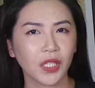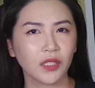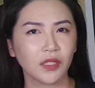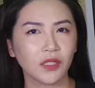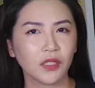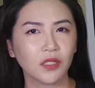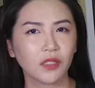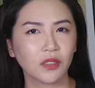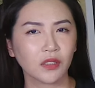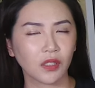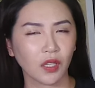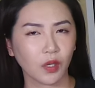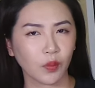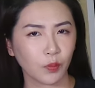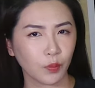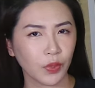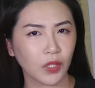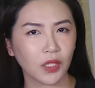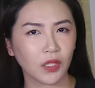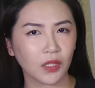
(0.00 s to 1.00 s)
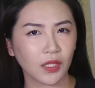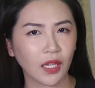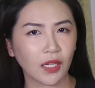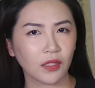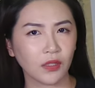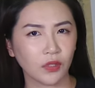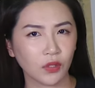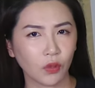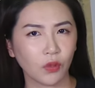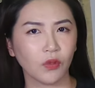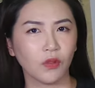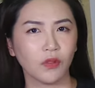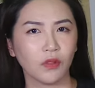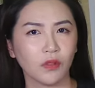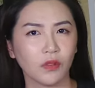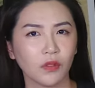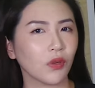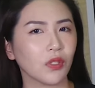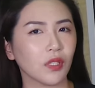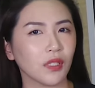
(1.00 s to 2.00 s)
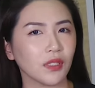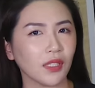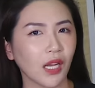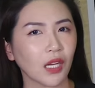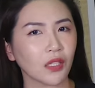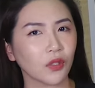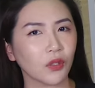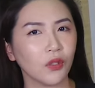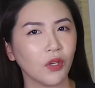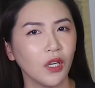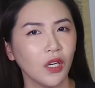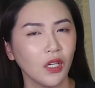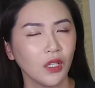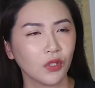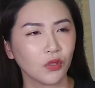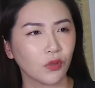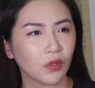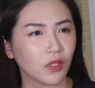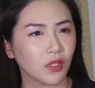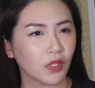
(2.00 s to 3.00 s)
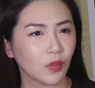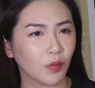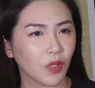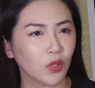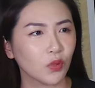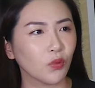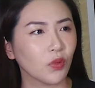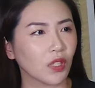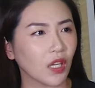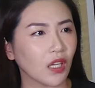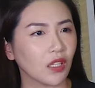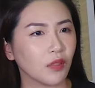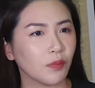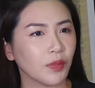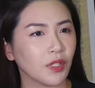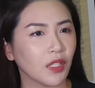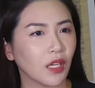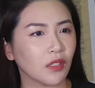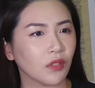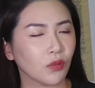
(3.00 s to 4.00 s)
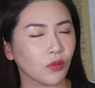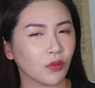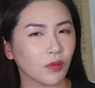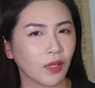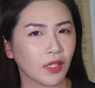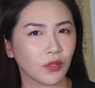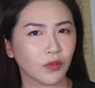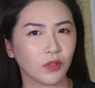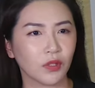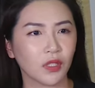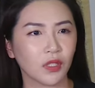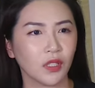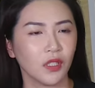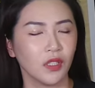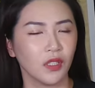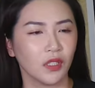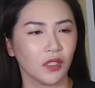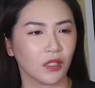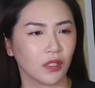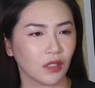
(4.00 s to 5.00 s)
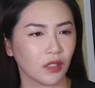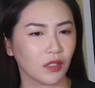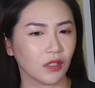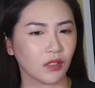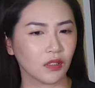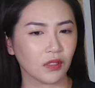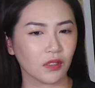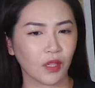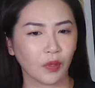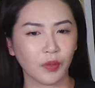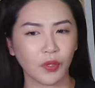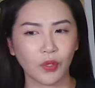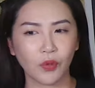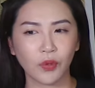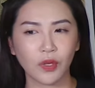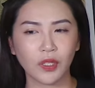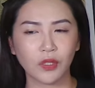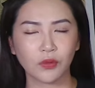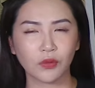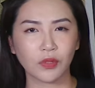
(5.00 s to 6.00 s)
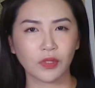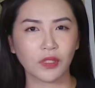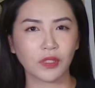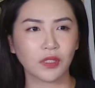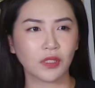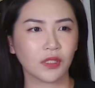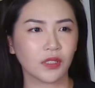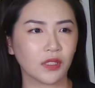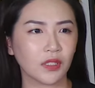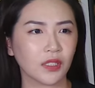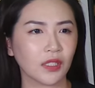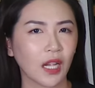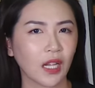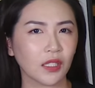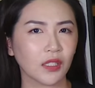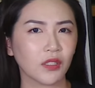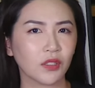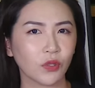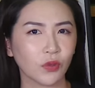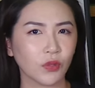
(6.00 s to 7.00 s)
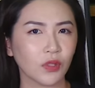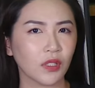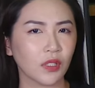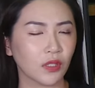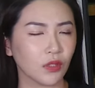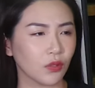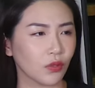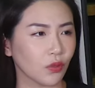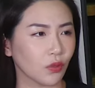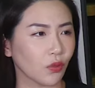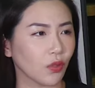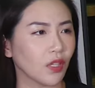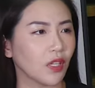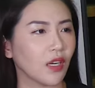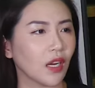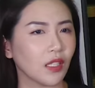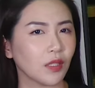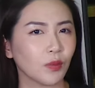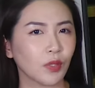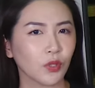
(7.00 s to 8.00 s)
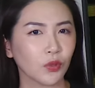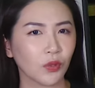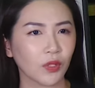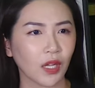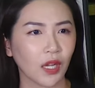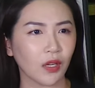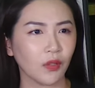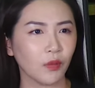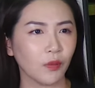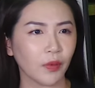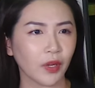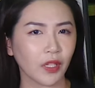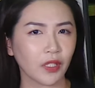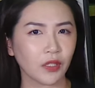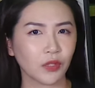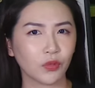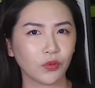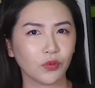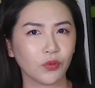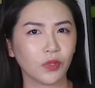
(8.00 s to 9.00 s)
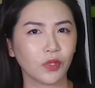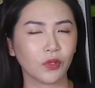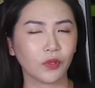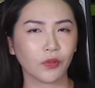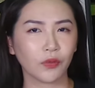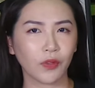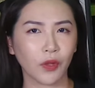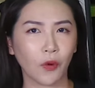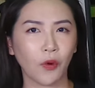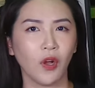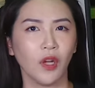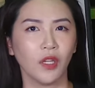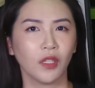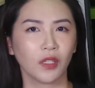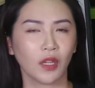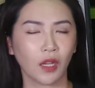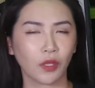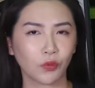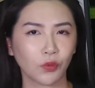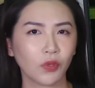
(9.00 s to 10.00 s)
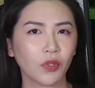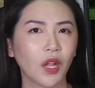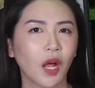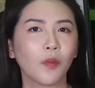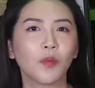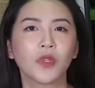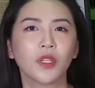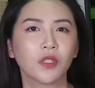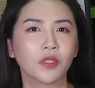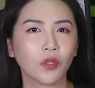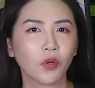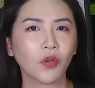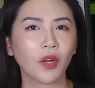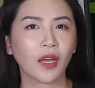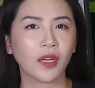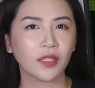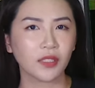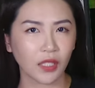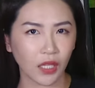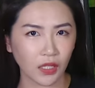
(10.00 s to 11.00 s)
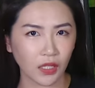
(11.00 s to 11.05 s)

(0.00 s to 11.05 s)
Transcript: 变性的避难州，就好像加州说是什么堕胎的避难州，对吧？就是呃，他们欢迎说你其他的州的人都可以来这边堕胎，我们给你出各种费用。那对于他们的州来